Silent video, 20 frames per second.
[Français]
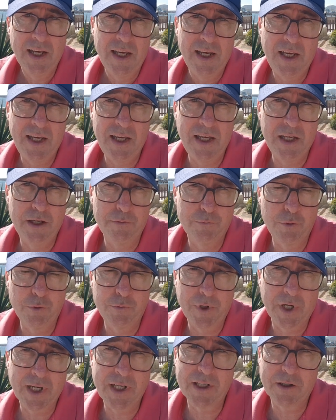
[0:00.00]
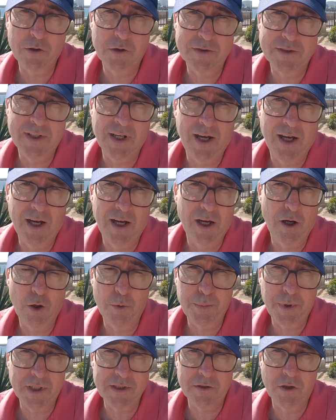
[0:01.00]
et vous verrez que ça
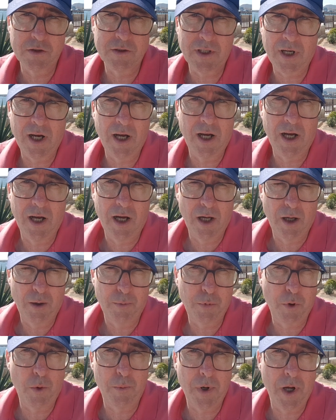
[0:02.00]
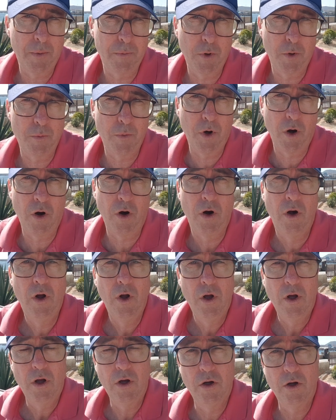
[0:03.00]
représentera probablement,
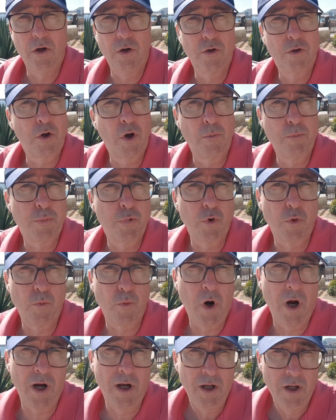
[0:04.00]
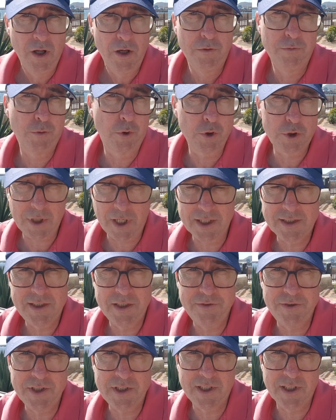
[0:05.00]
euh, comme pour moi, votre
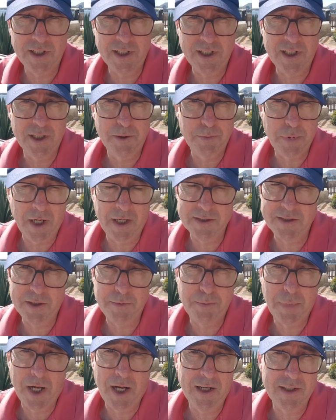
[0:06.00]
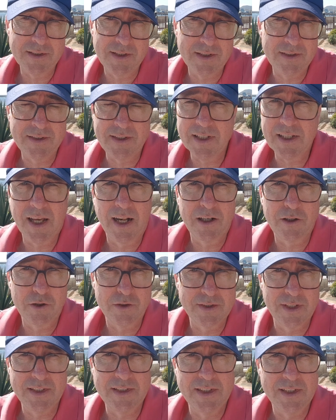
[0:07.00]
activité principale d'ici
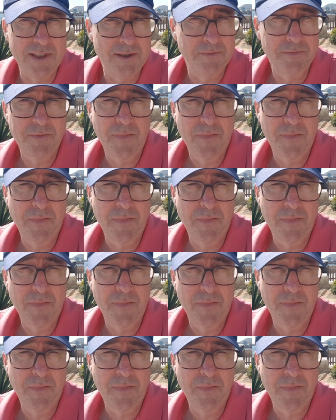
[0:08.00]
quelques années.